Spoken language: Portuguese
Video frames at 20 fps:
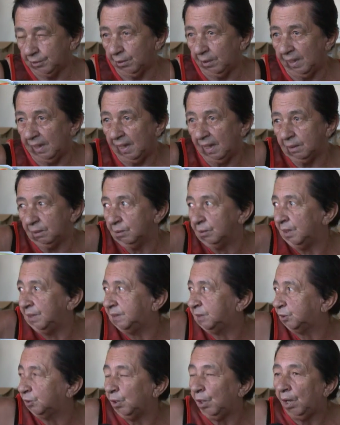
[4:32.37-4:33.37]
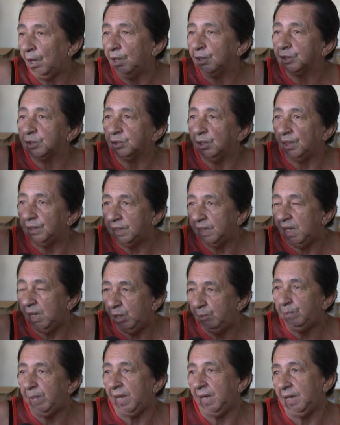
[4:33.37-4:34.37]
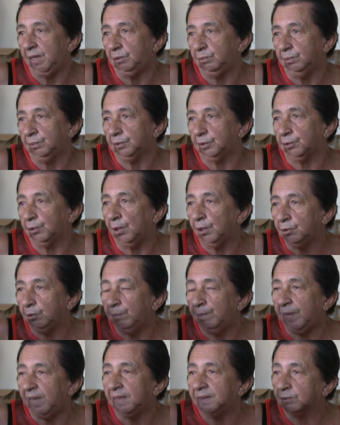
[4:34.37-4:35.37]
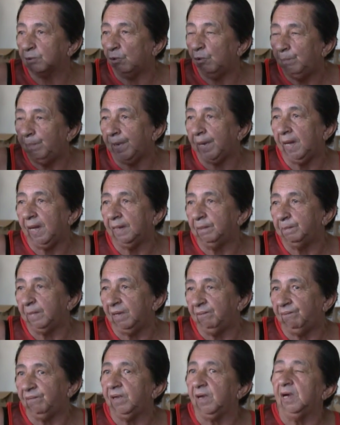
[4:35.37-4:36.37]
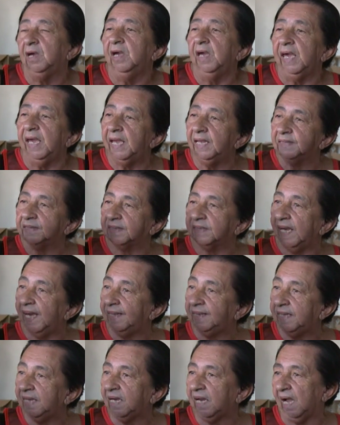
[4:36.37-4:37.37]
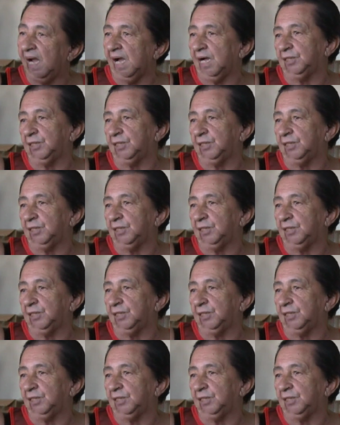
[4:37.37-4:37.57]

controlado só, só de remédio, todo mês comprado, minha filha. É sete